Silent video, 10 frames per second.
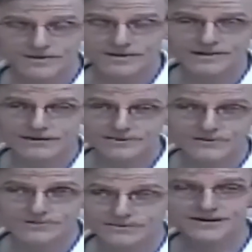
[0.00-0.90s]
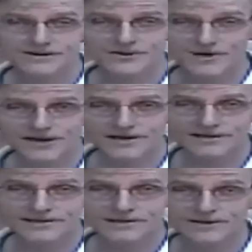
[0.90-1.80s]
Euh, en tout cas, le secret
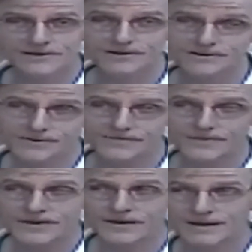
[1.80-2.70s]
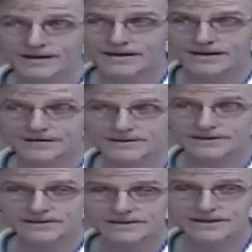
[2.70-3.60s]
c'est de... Rire.
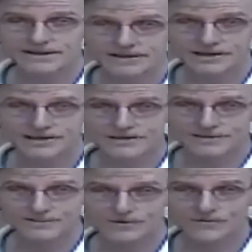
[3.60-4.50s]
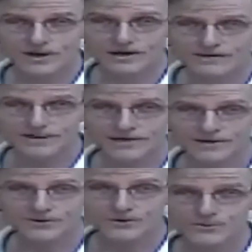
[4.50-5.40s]
Rire, oui, voilà.
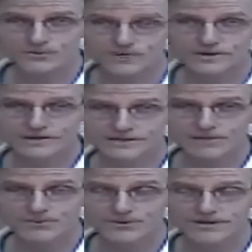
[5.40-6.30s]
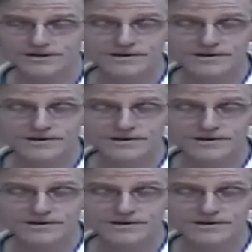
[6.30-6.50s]
Rire de tout et s'amuser.